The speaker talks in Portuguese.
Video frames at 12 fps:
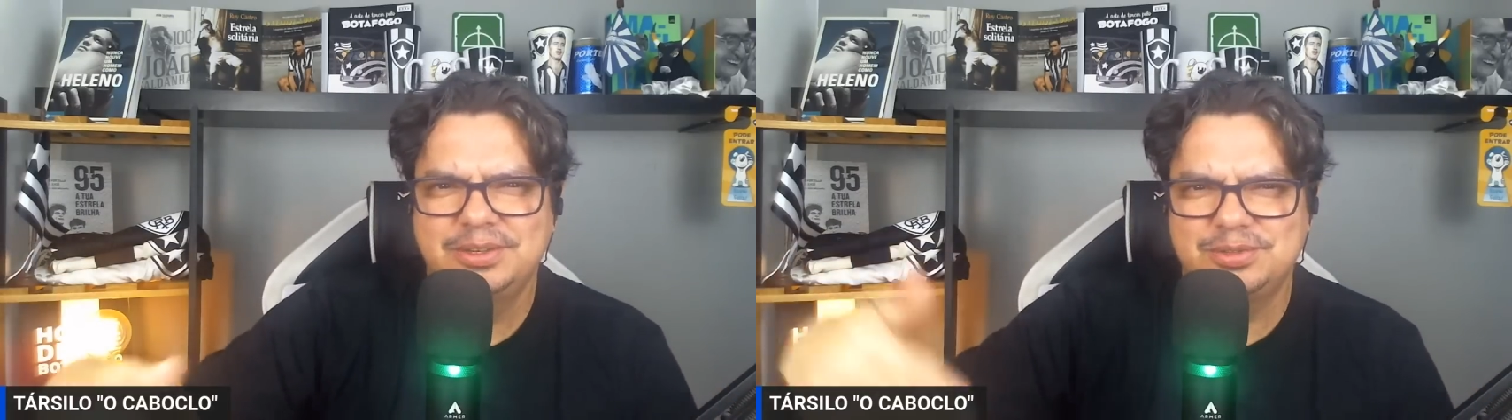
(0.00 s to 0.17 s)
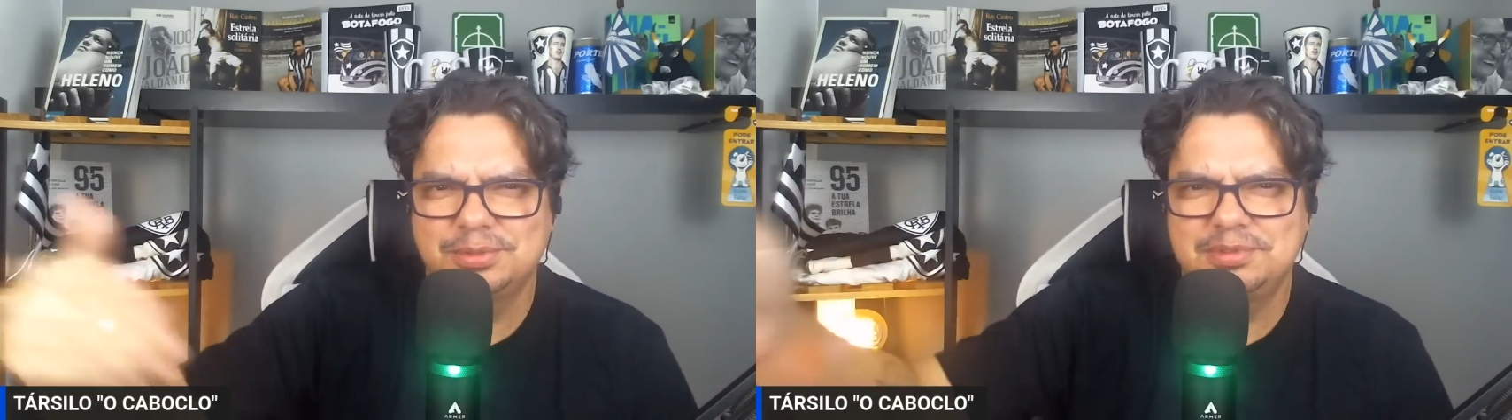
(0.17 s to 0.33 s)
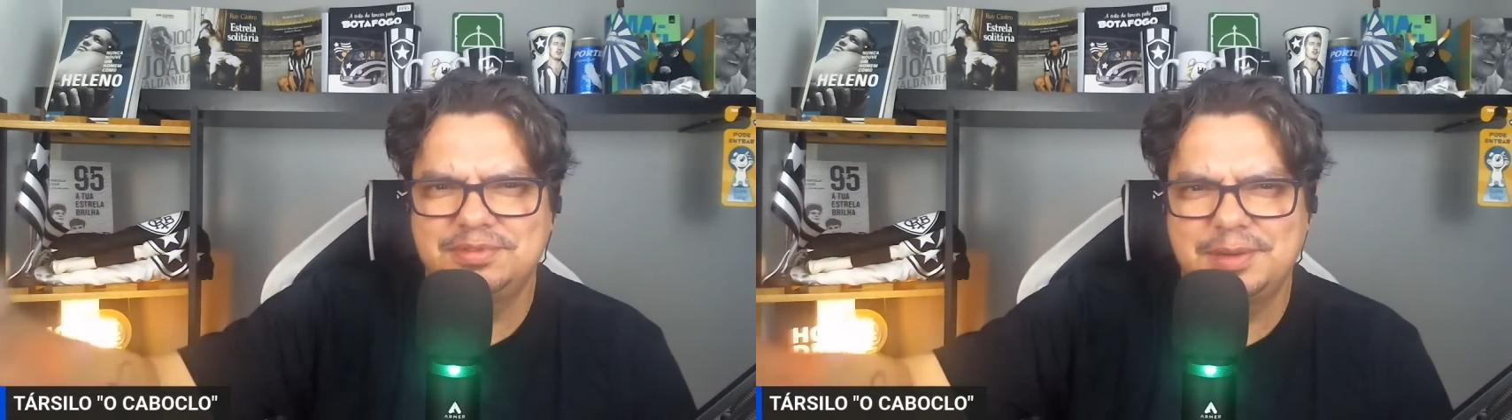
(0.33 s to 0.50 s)

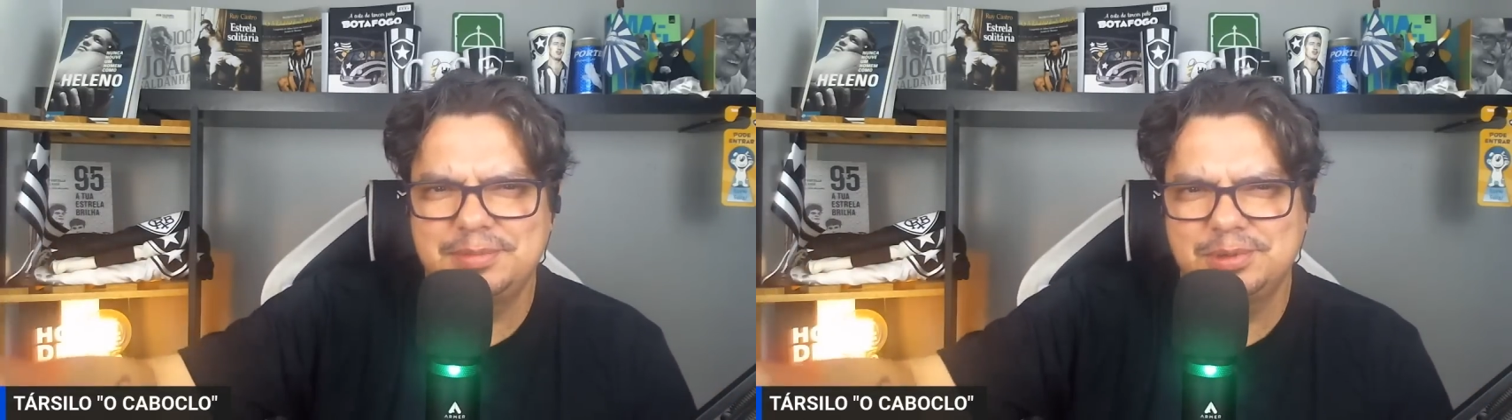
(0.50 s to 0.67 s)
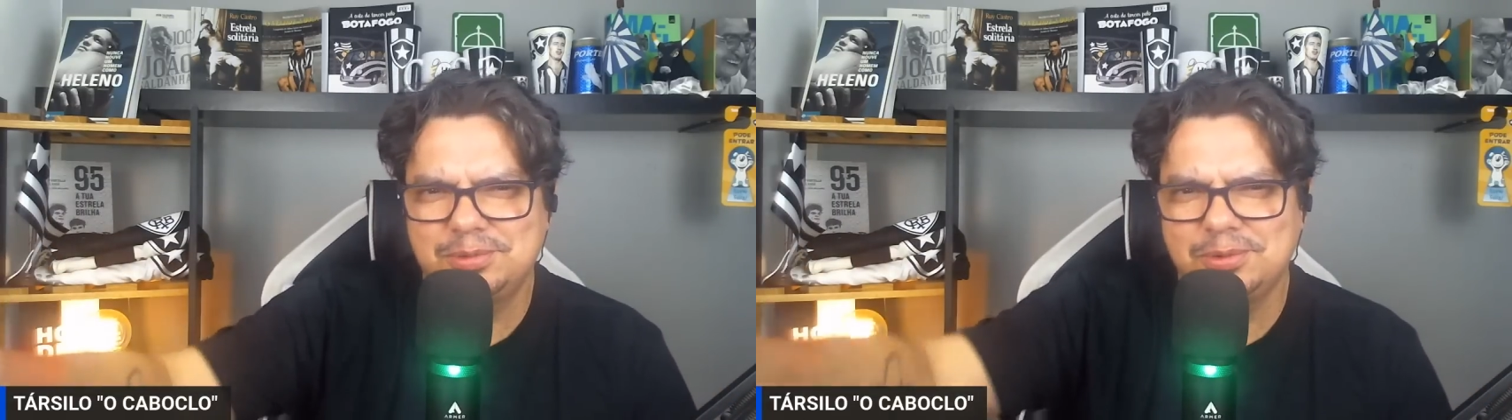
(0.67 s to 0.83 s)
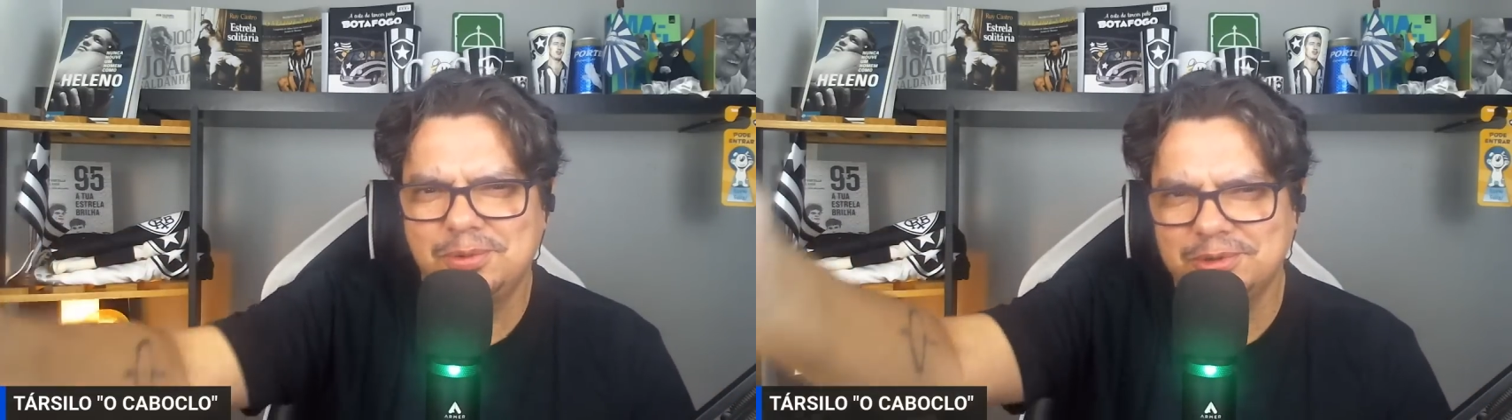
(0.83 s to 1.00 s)
sobre o
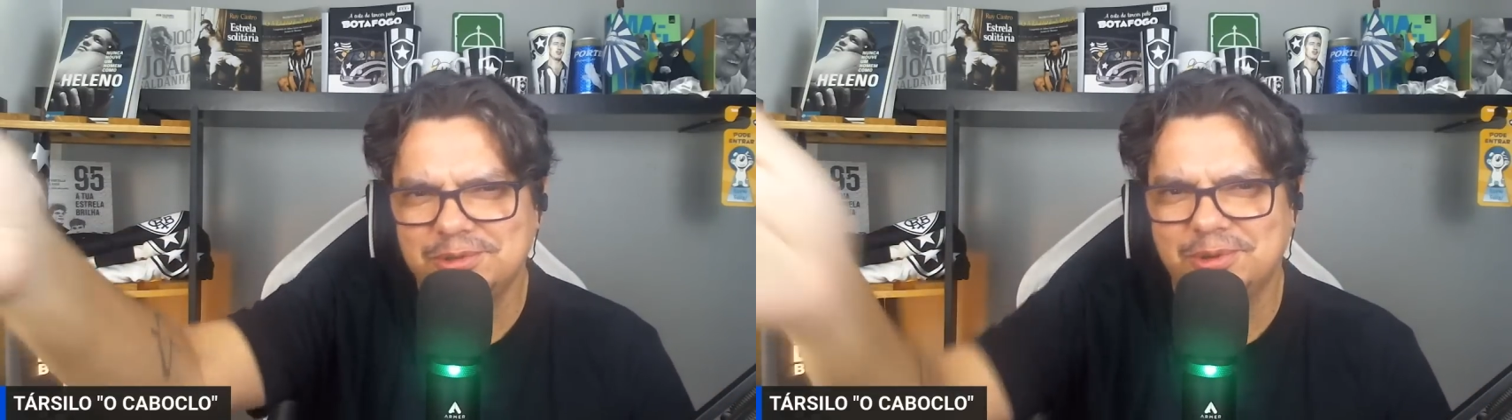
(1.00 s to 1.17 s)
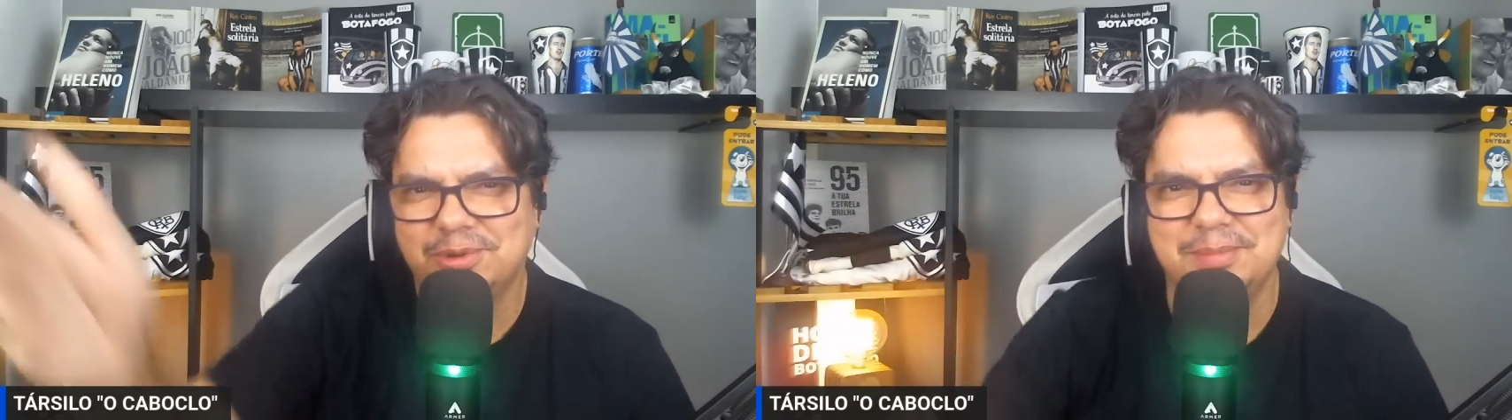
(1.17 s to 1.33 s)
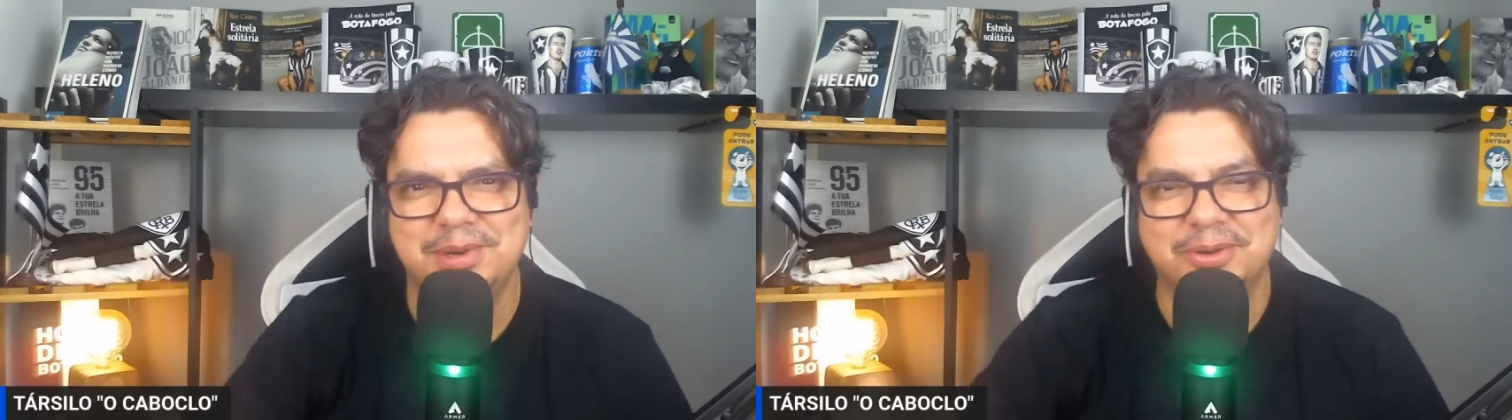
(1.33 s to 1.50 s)
Flamengo com gol de
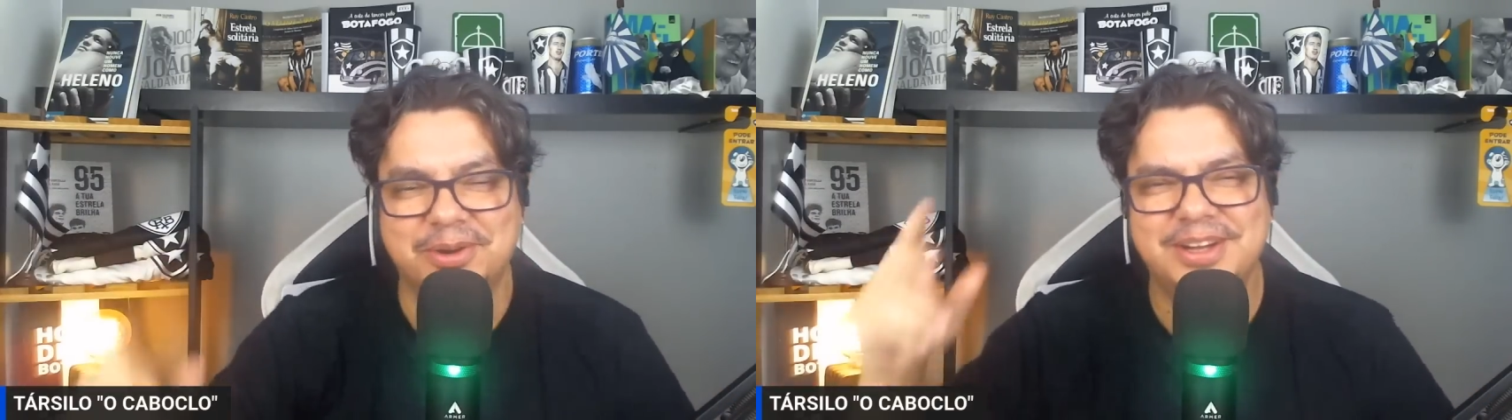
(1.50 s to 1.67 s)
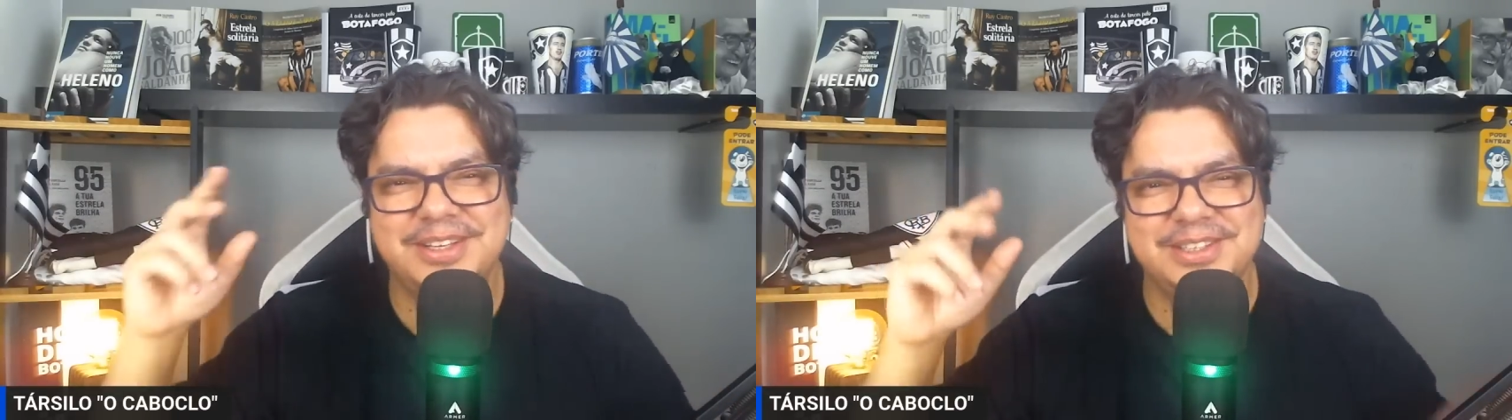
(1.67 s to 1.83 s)
louco Abreu.